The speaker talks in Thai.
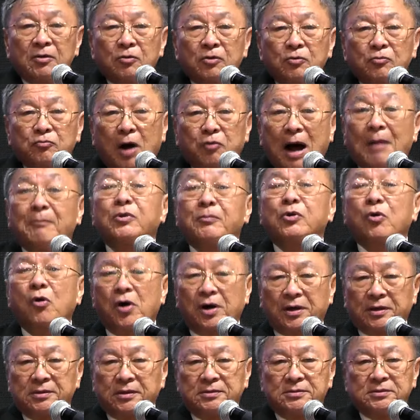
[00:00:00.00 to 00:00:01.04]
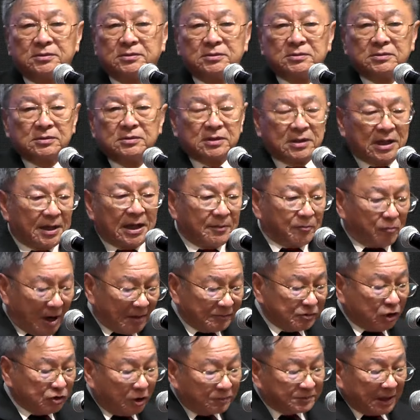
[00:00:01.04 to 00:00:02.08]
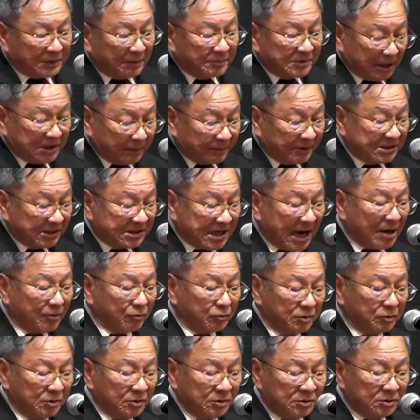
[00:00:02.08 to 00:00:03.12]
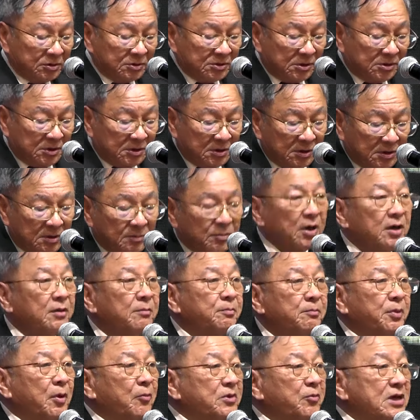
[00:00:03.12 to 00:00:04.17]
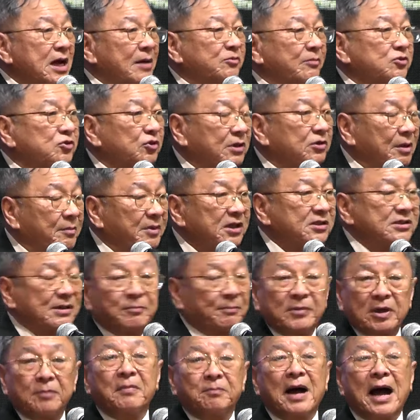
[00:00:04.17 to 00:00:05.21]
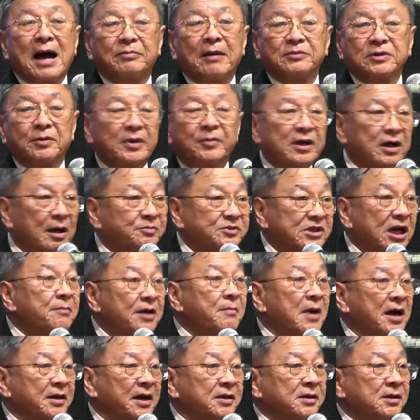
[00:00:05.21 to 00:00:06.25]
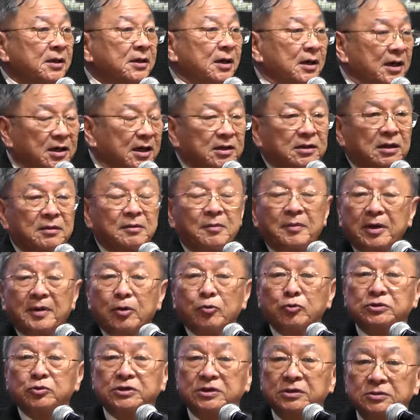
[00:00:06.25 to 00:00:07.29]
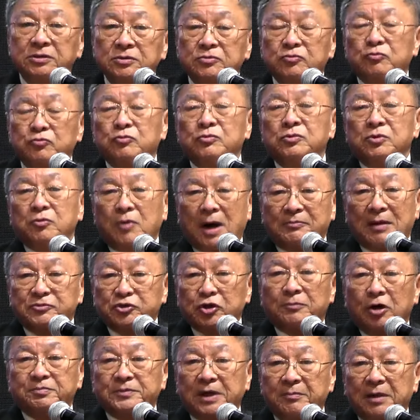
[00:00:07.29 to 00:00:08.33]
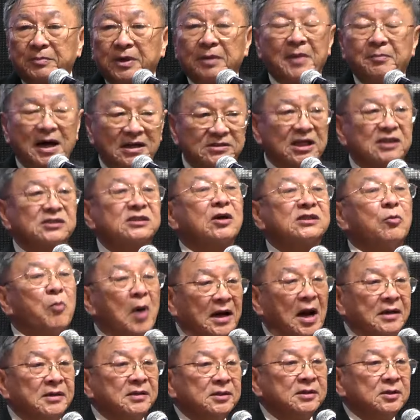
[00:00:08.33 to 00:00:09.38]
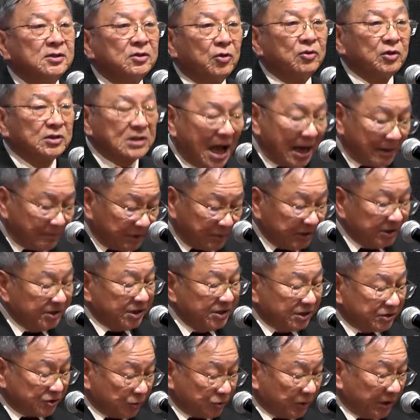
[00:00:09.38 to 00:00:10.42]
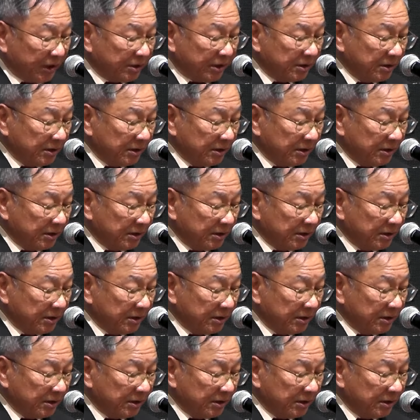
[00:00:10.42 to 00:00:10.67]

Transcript: ความรอด และความชอบธรรมจากพระเจ้า เพราะฉะนั้นพระวิญญาณสุดทำให้สำนึกบาปทำให้กับใจใหม่ และเขาทำให้รู้ถึงความชอบธรรมที่มาจากสวรรค์โดยทางพระเยซูคริสต์